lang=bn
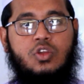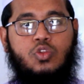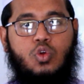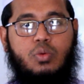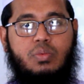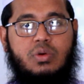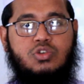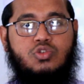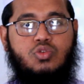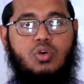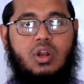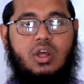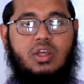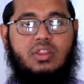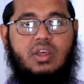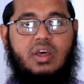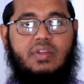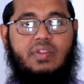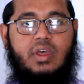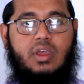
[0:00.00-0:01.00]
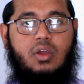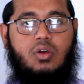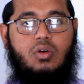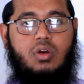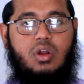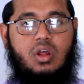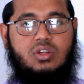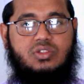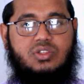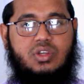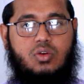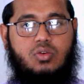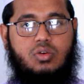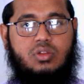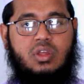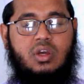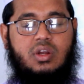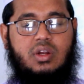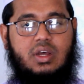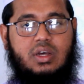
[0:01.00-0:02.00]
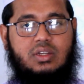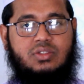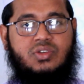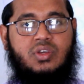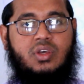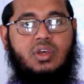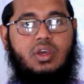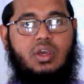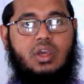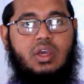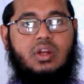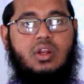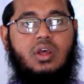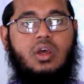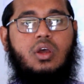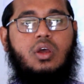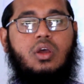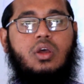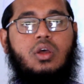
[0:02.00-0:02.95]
তবে সলাৎ আদায় করার যে কথাটা আছে এটা